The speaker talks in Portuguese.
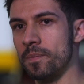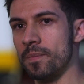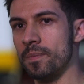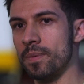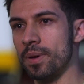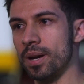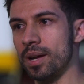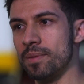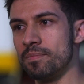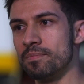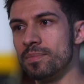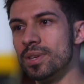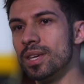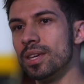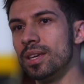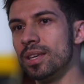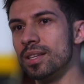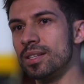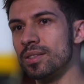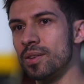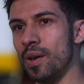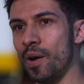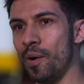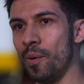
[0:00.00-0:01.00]
Para
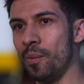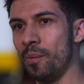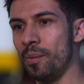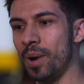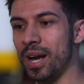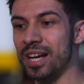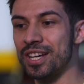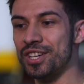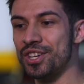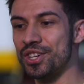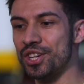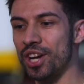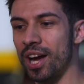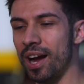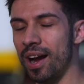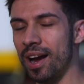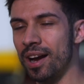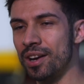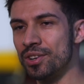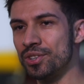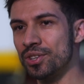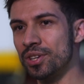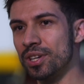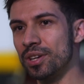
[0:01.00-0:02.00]
mim, isso é uma
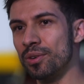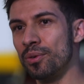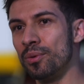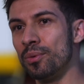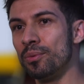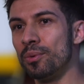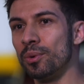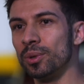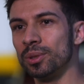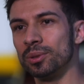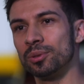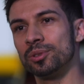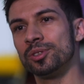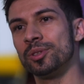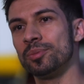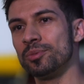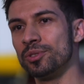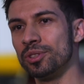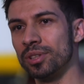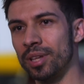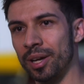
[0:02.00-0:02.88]
charge com outro tipo de